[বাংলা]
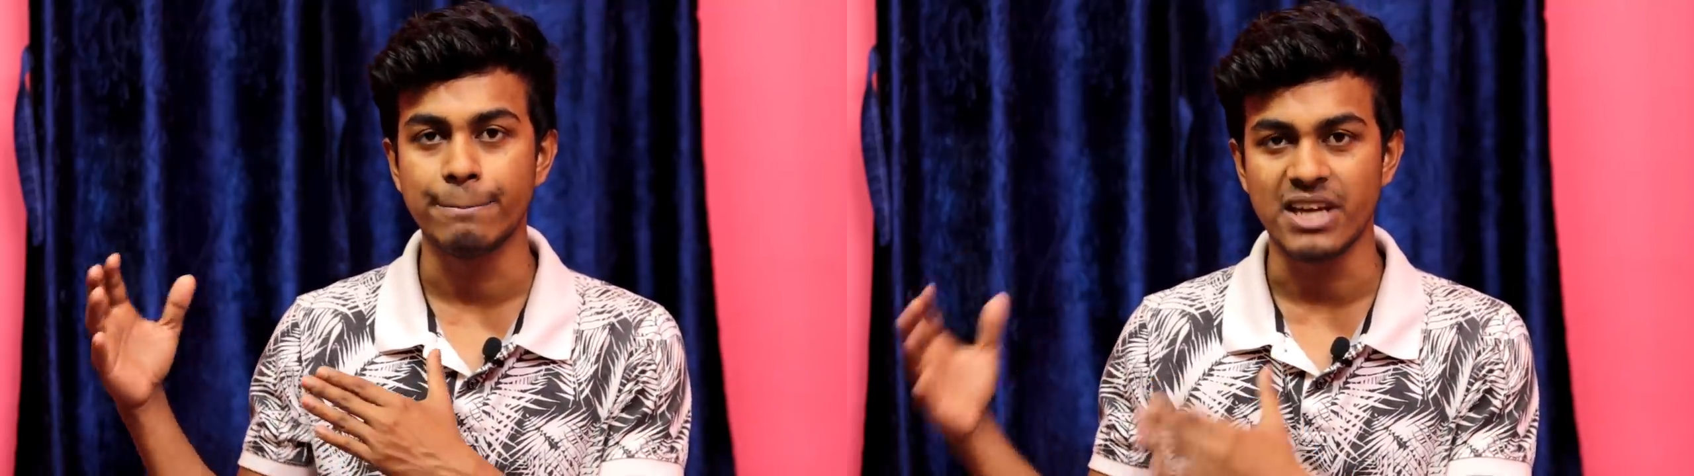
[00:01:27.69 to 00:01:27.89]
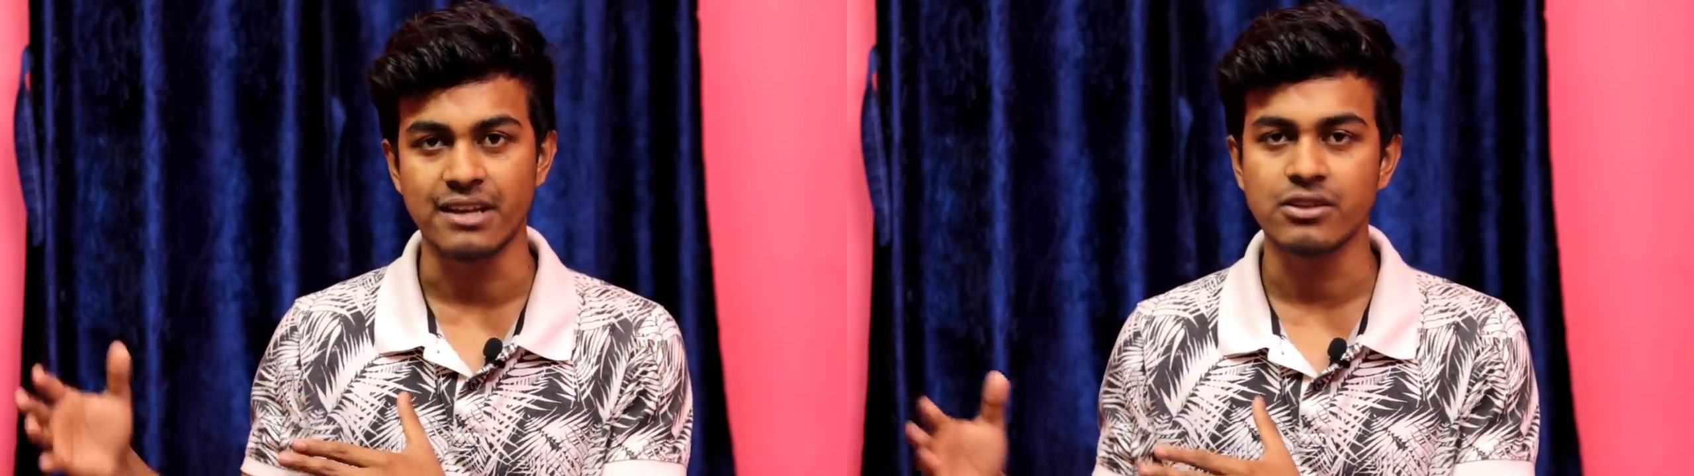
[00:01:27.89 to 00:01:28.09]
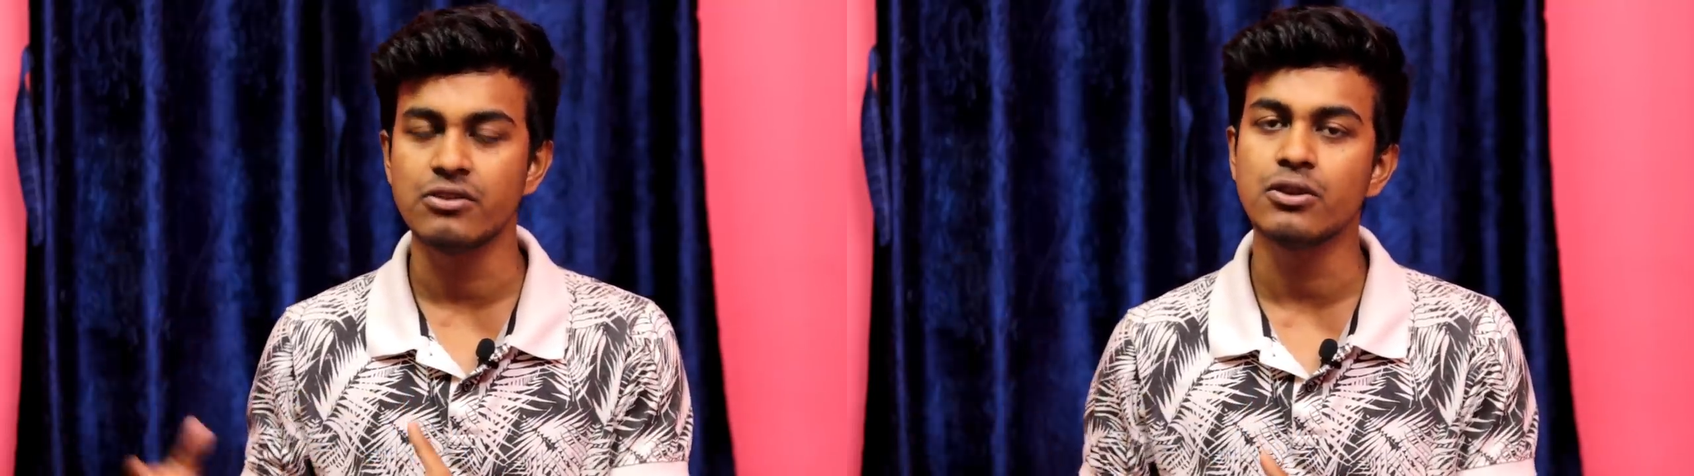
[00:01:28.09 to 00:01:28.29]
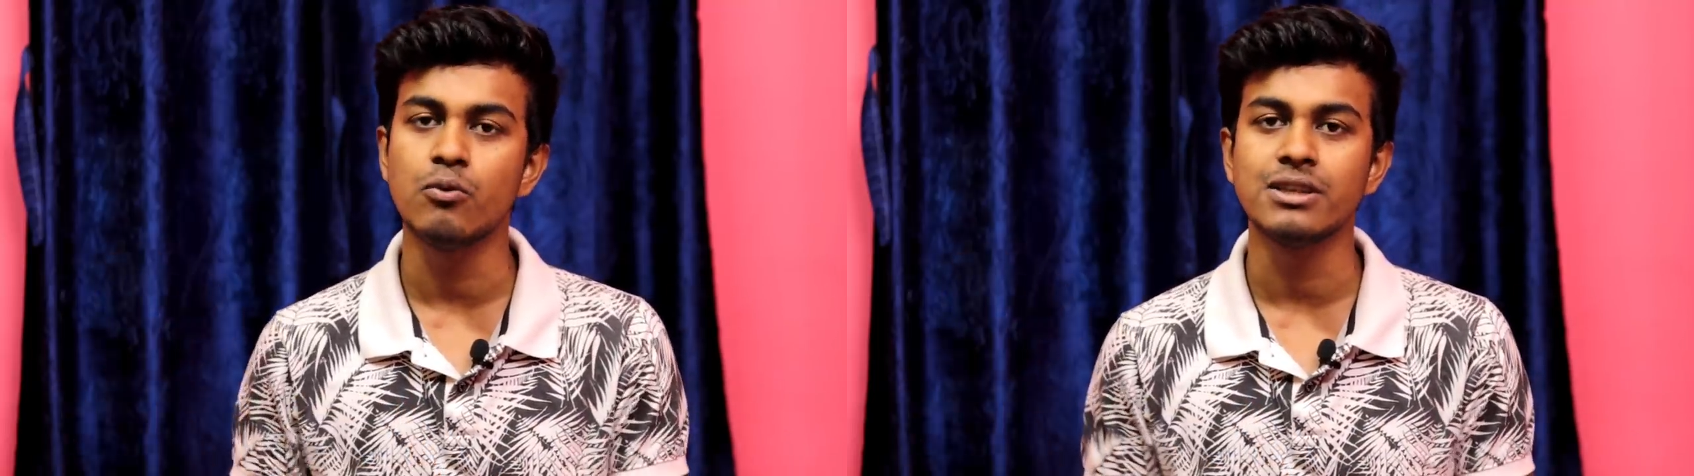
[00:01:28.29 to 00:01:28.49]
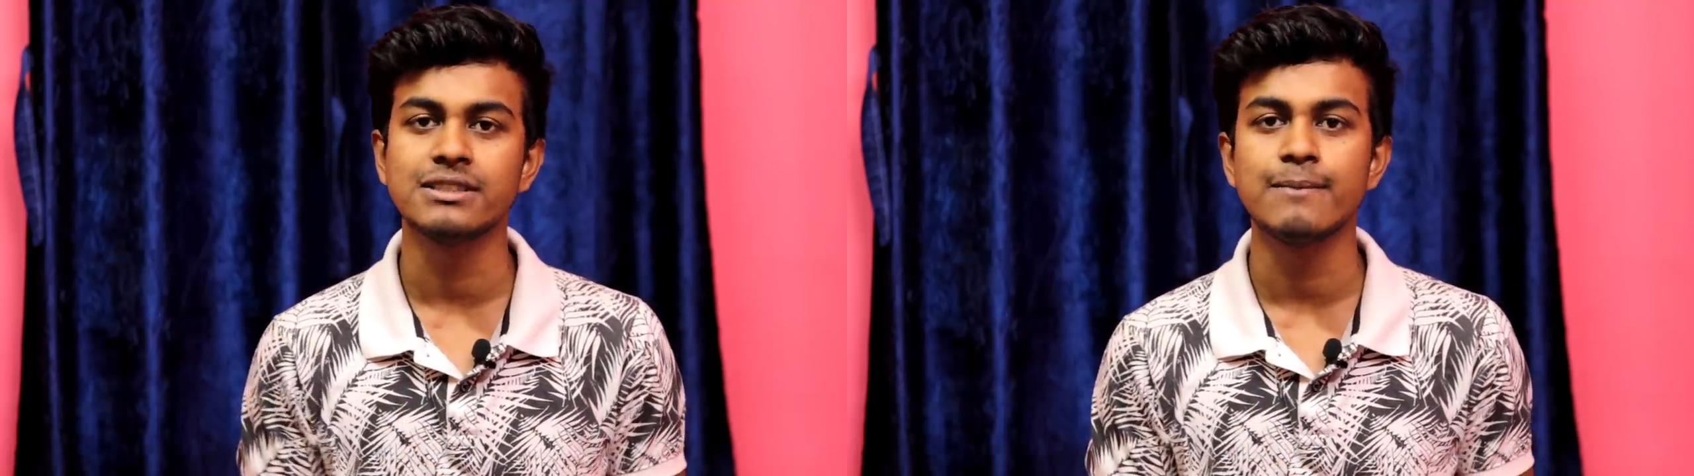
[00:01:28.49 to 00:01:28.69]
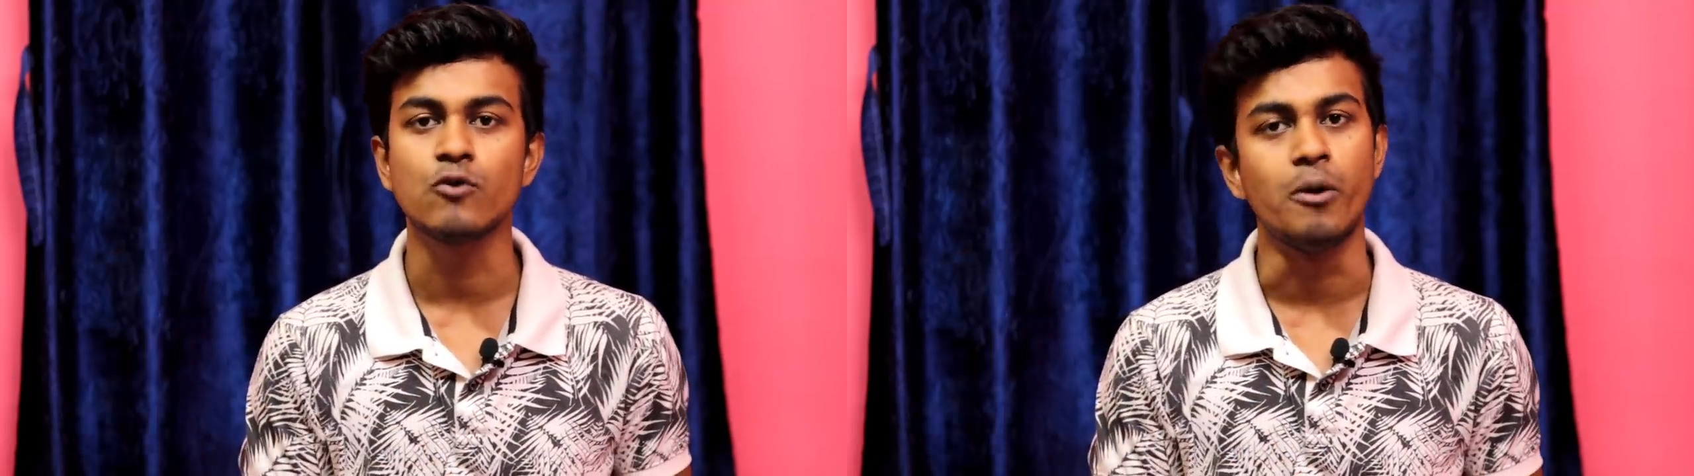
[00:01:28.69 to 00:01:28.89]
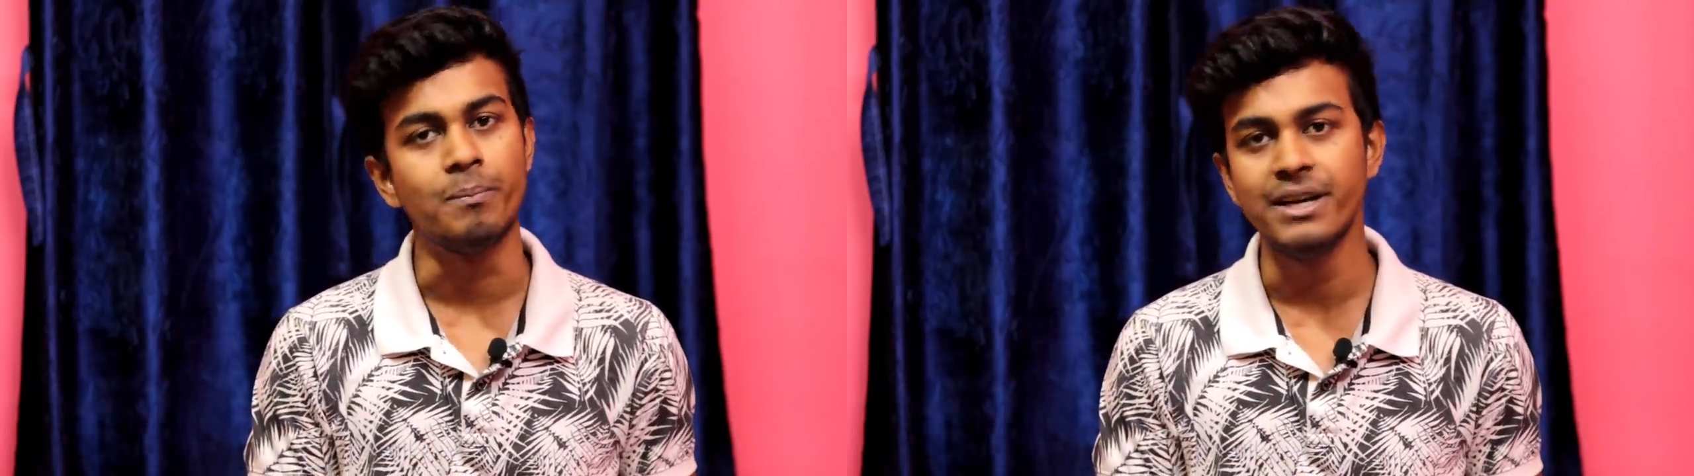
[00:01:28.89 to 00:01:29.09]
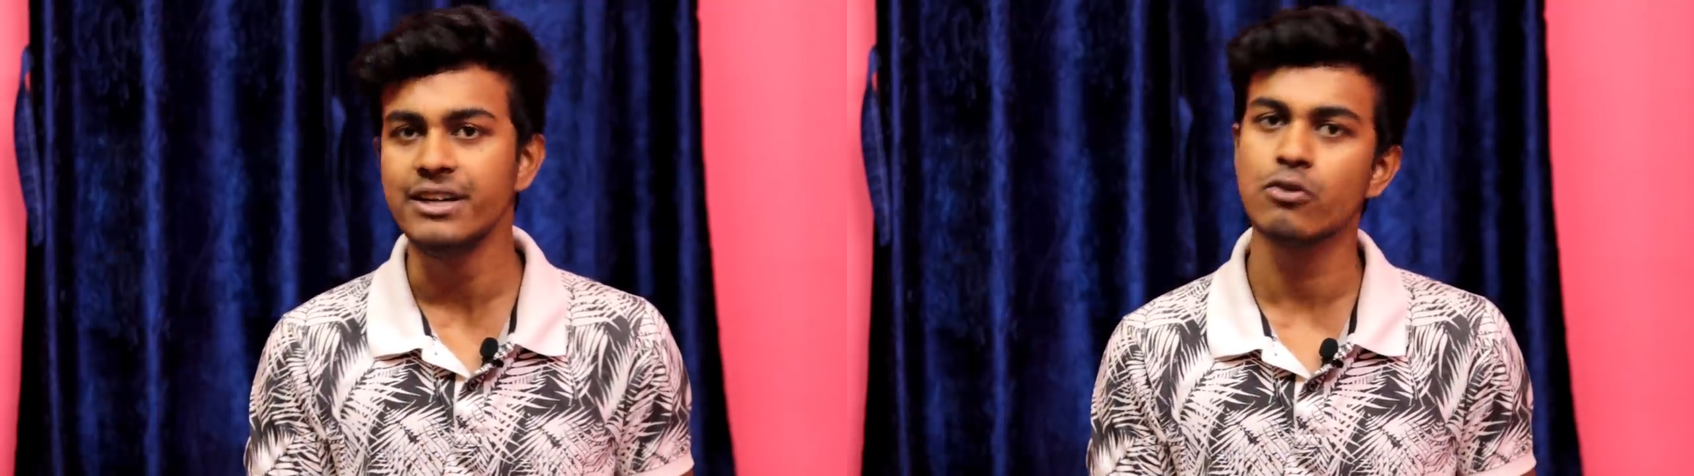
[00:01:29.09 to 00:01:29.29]
চার হাজার ঘন্টা ওয়াচ টাইম
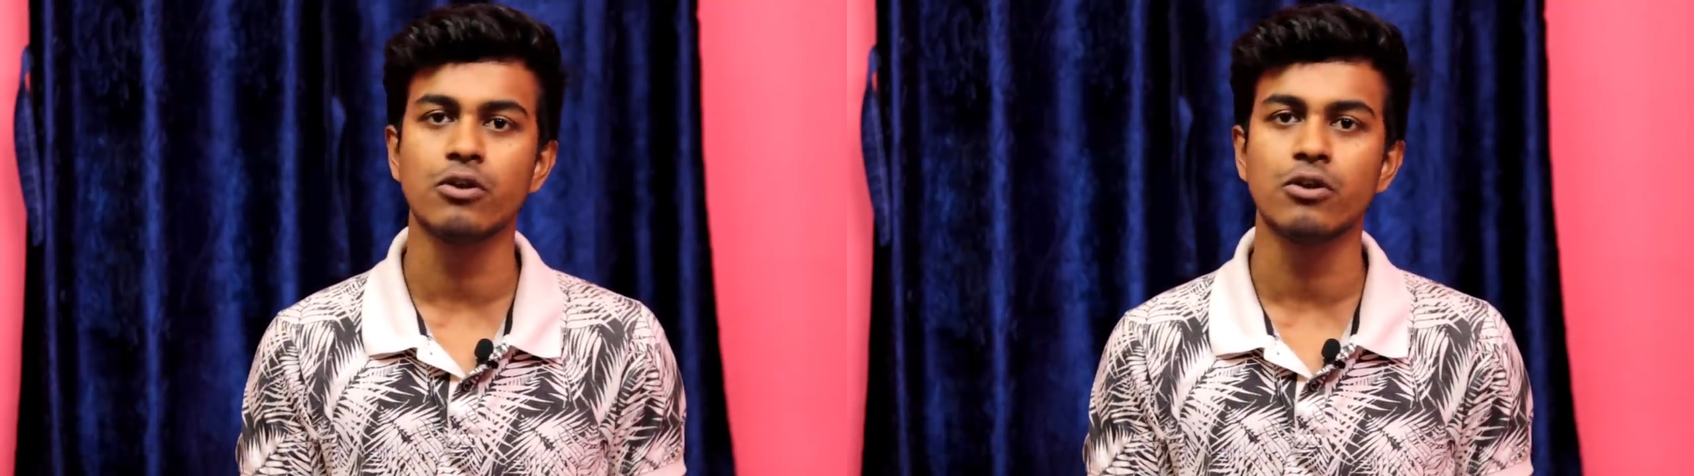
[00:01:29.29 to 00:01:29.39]
কমপ্লিটও